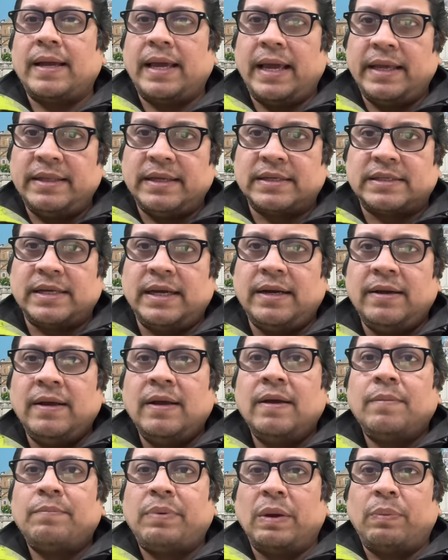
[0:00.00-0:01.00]
এই দেশের
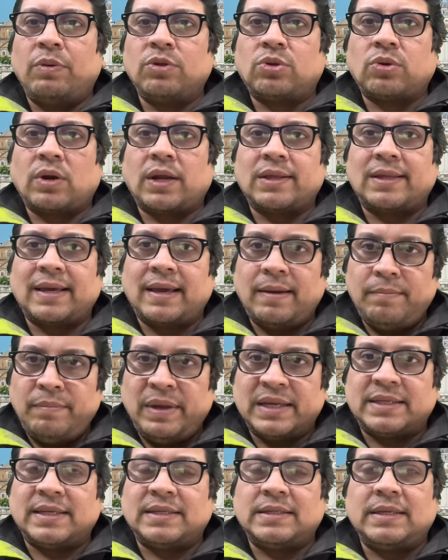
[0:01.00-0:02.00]
পেপুত্তরা থেকে
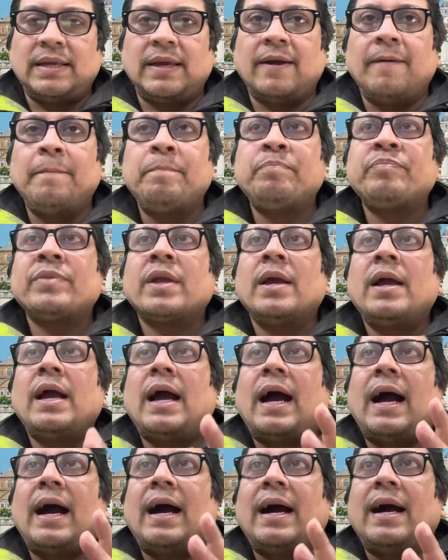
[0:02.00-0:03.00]
মেসেজ দিয়ে
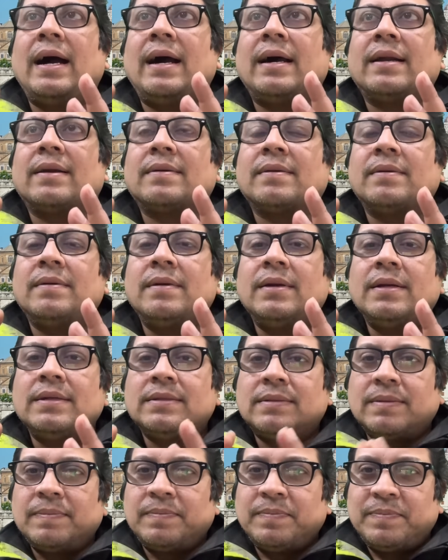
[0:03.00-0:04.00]
আর
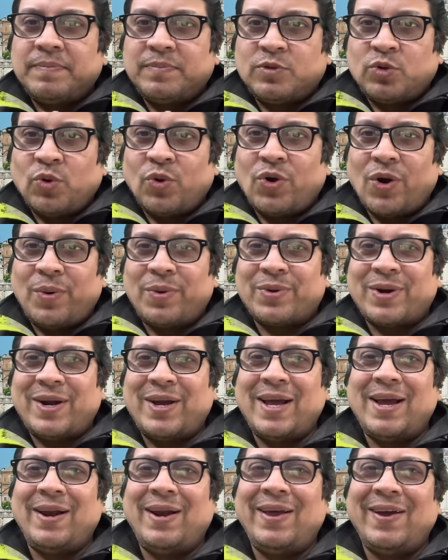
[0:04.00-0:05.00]
সুখবর
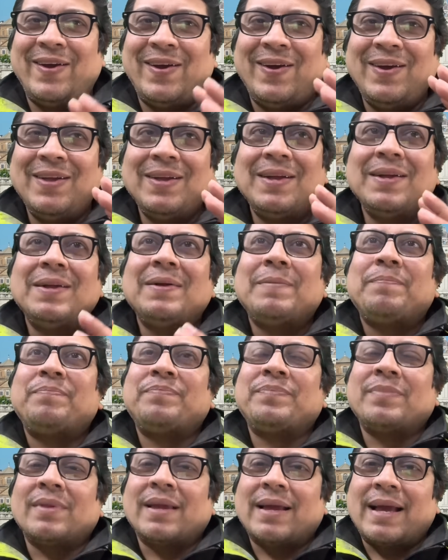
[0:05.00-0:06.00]
হলে
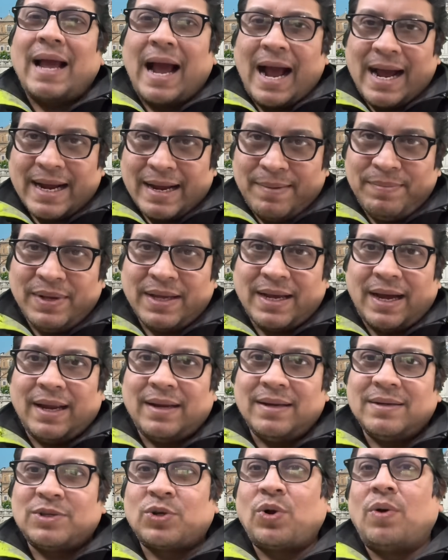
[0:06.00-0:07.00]

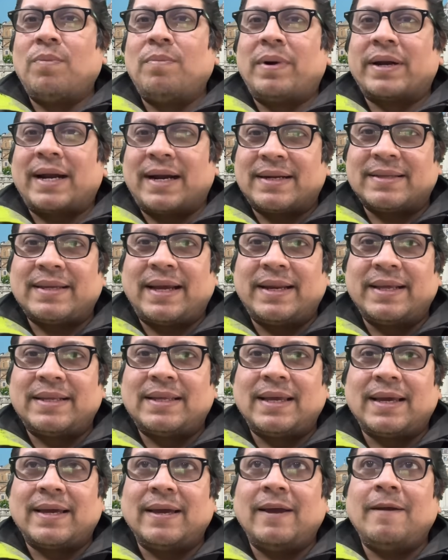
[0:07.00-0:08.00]
আগামীকাল সোমবার আট তারিখ
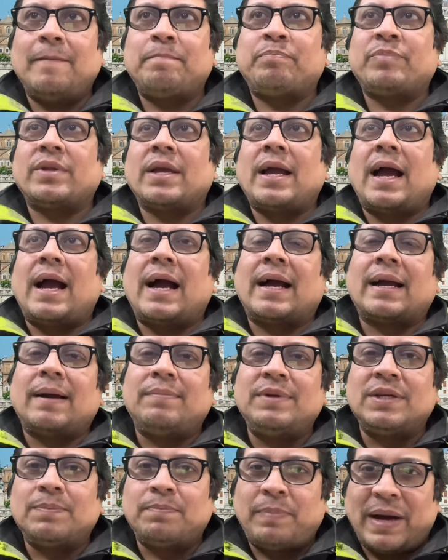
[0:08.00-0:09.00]
থেকে
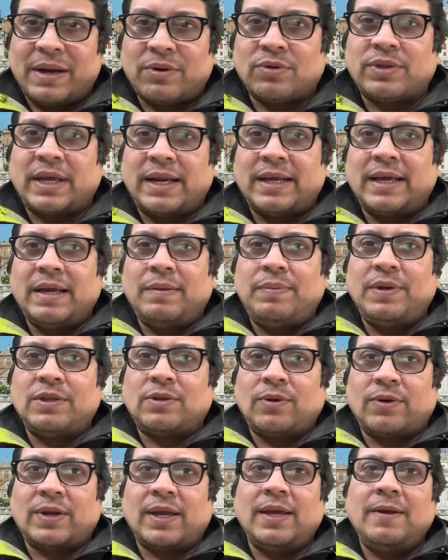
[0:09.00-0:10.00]
আগামী বারো তারিখের
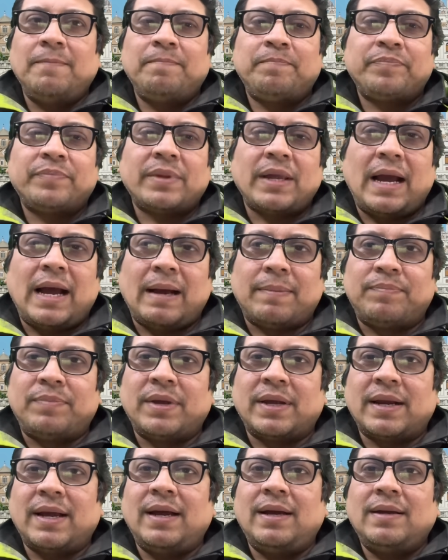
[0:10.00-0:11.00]
ভিতরে
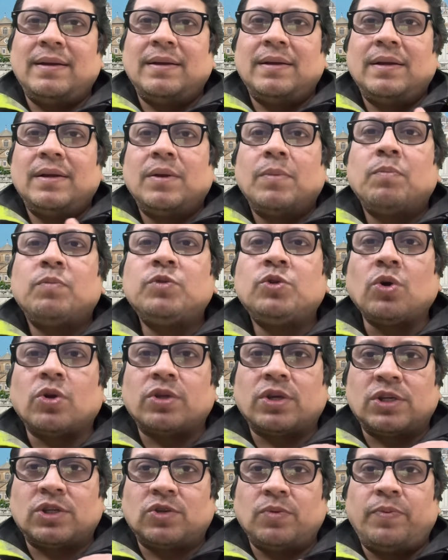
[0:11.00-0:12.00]
আপনারা
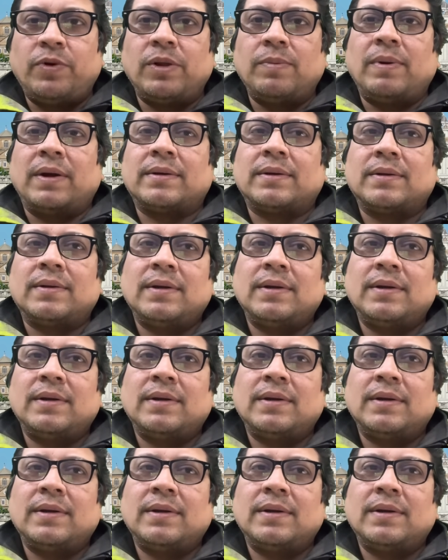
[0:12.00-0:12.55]
যথেষ্ট পরিমাণ